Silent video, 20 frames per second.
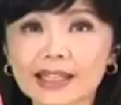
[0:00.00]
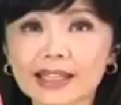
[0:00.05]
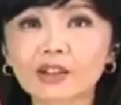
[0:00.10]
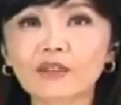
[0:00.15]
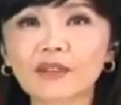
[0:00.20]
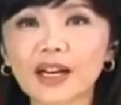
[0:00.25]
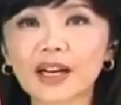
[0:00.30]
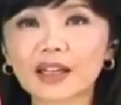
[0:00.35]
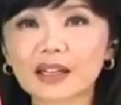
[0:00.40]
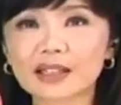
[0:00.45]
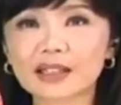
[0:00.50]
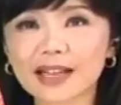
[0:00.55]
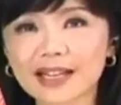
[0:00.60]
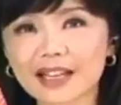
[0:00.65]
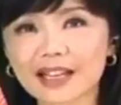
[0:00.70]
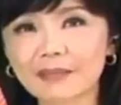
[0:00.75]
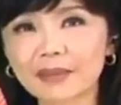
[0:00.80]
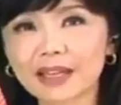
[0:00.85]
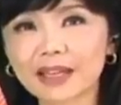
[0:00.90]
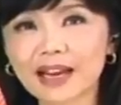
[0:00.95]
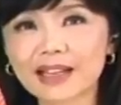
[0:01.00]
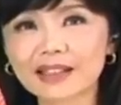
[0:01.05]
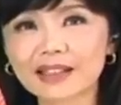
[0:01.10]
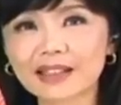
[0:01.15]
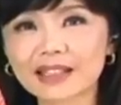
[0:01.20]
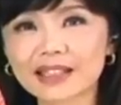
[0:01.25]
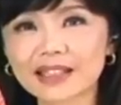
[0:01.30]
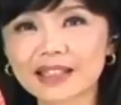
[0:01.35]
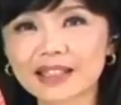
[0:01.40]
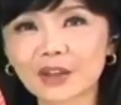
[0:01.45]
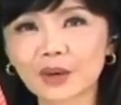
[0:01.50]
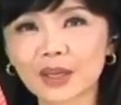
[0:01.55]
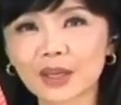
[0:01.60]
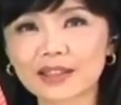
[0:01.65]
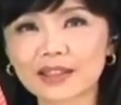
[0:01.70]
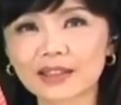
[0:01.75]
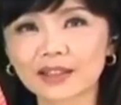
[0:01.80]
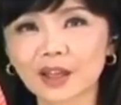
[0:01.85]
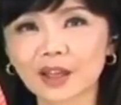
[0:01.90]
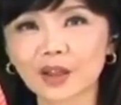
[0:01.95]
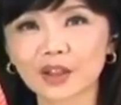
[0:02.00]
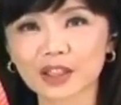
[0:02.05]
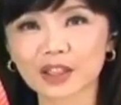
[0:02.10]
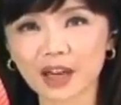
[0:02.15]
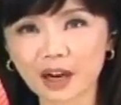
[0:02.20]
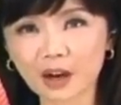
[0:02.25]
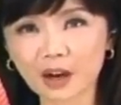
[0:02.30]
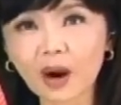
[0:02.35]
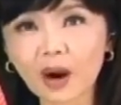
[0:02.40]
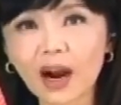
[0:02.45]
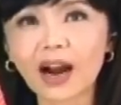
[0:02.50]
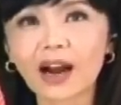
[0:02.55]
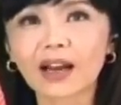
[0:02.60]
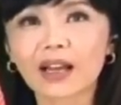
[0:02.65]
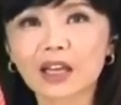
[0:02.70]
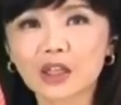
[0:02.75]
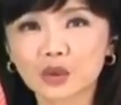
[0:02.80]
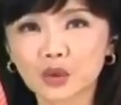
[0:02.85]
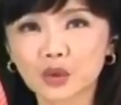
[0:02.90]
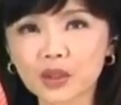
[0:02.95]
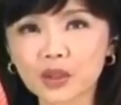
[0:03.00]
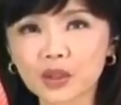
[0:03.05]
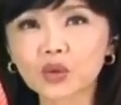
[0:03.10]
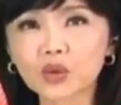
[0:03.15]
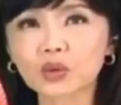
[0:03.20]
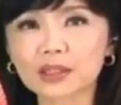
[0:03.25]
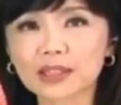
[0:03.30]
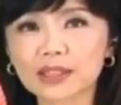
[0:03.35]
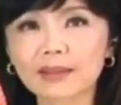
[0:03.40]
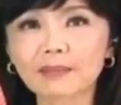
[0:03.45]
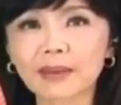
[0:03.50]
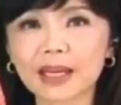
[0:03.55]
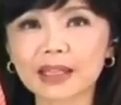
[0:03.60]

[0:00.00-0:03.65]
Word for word: 财团法人蔡衍明爱心基金会今天到了彰化，捐助三